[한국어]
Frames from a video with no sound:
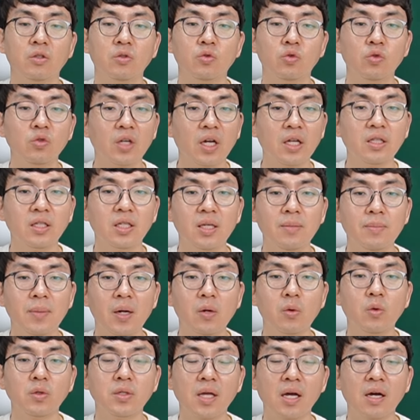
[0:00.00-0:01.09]
중간
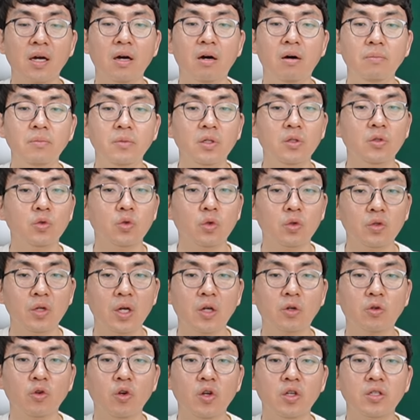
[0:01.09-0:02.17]
기말고사가 없는
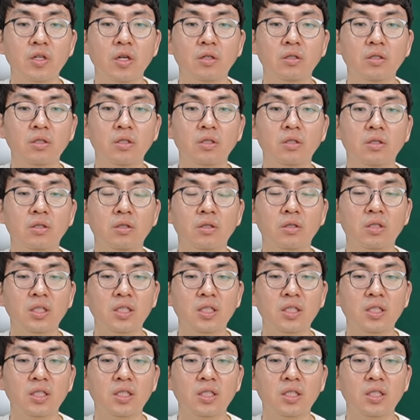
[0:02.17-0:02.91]
초등학교에서는